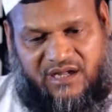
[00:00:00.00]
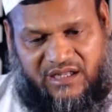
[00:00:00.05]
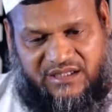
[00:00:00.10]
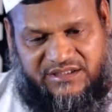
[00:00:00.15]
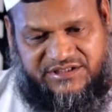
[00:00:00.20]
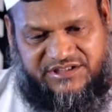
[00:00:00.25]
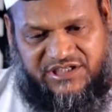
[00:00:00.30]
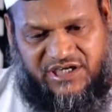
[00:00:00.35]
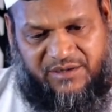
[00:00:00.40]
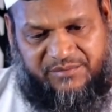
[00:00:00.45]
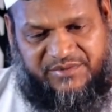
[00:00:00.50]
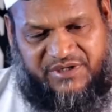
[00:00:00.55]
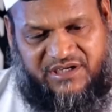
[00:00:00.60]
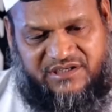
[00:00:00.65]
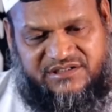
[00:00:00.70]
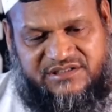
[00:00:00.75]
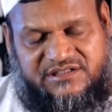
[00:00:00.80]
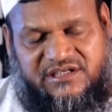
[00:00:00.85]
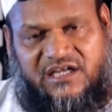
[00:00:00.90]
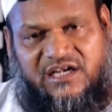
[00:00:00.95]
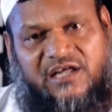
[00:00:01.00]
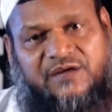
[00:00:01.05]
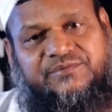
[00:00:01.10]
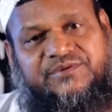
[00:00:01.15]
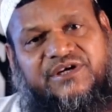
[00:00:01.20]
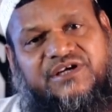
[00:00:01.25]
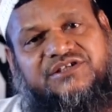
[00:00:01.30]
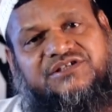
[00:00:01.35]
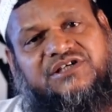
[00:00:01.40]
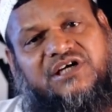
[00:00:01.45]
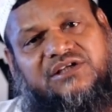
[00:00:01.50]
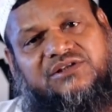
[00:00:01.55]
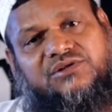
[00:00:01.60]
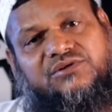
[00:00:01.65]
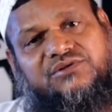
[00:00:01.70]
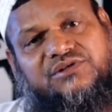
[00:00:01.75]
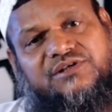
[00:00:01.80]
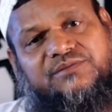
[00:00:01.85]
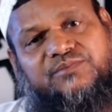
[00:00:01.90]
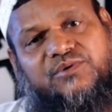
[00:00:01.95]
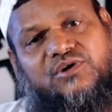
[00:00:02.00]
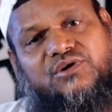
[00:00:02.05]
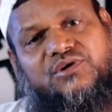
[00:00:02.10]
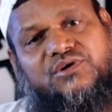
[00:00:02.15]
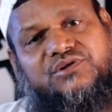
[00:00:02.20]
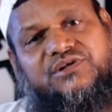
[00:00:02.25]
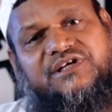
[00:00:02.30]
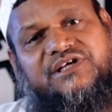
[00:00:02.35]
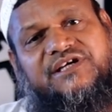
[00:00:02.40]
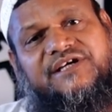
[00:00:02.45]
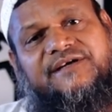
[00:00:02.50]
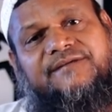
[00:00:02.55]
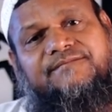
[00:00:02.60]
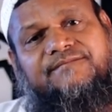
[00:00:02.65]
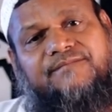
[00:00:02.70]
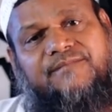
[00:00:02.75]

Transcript: আল জামিয়া সালাফিয়ার ছাত্রদের পক্ষ থেকে